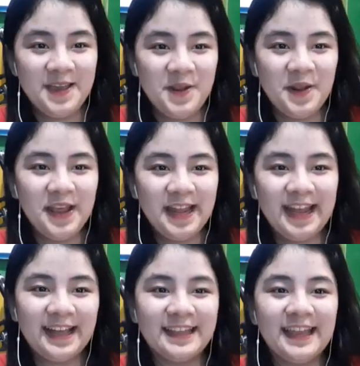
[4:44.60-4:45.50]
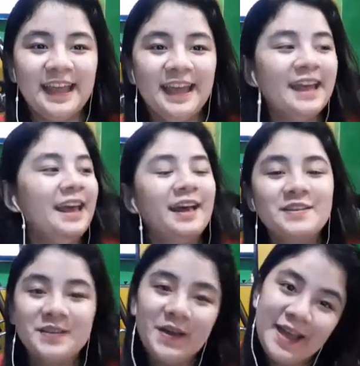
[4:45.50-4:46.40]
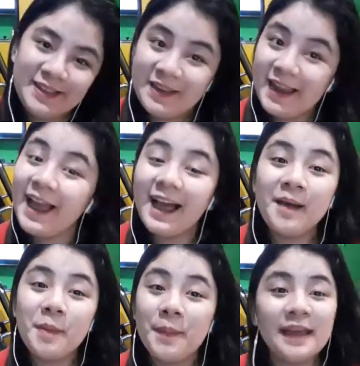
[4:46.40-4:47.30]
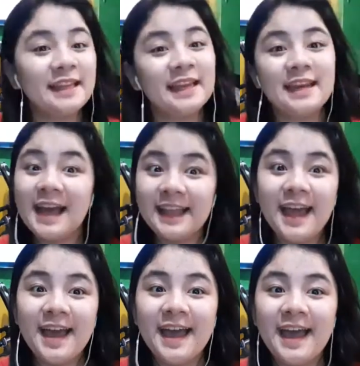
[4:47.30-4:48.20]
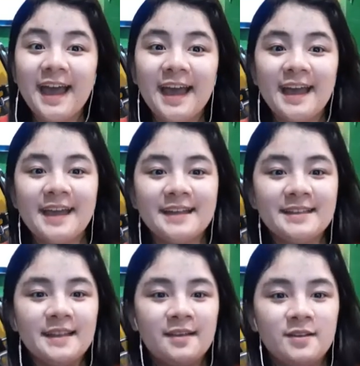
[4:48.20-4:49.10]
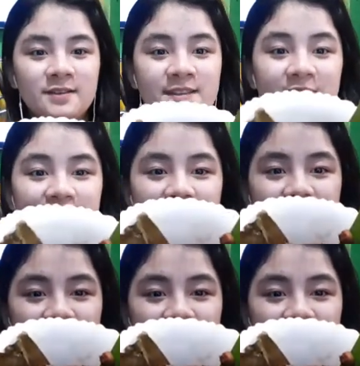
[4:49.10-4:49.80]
Ay, nakatingin. So, ito na. Papakita na natin. Tada!